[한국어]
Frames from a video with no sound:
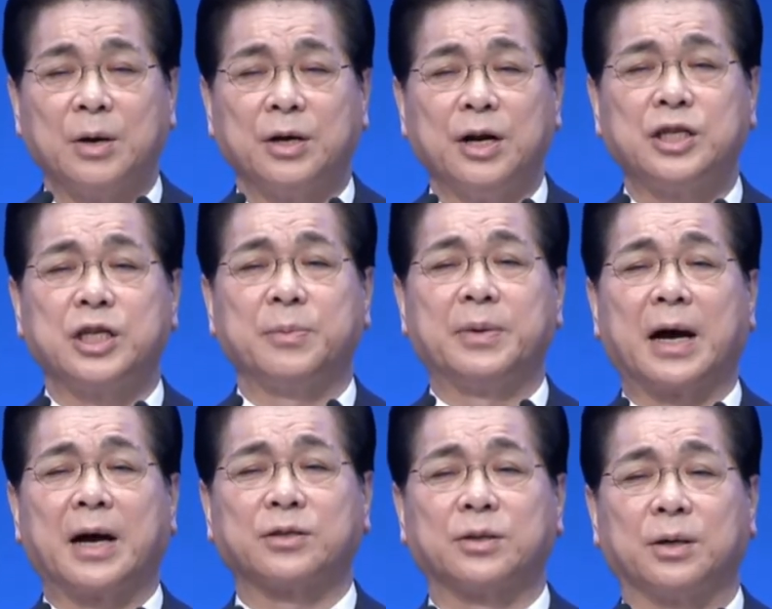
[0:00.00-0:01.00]
열심히
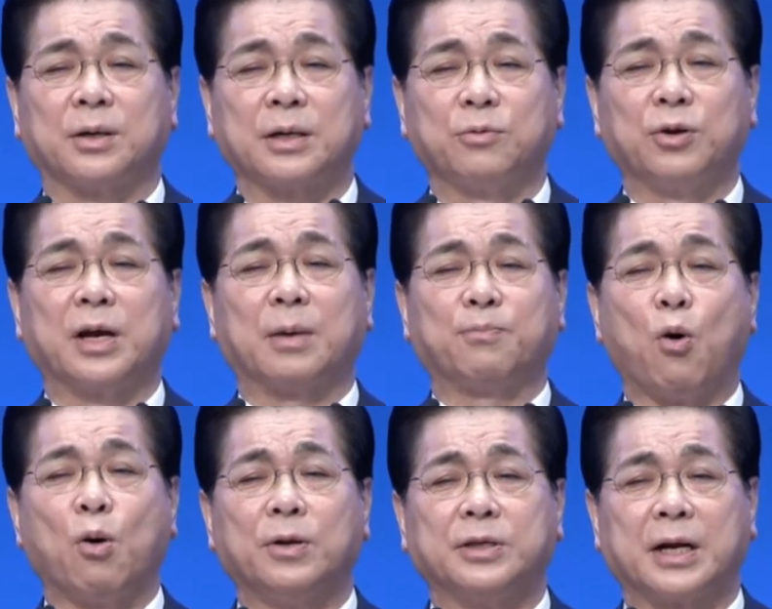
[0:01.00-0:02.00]
나가서 우리가
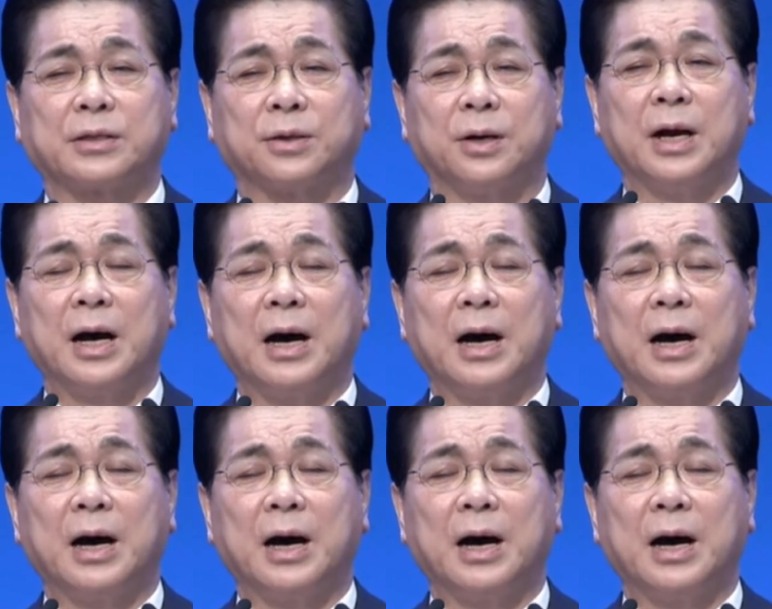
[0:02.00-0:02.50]
복음을 전해서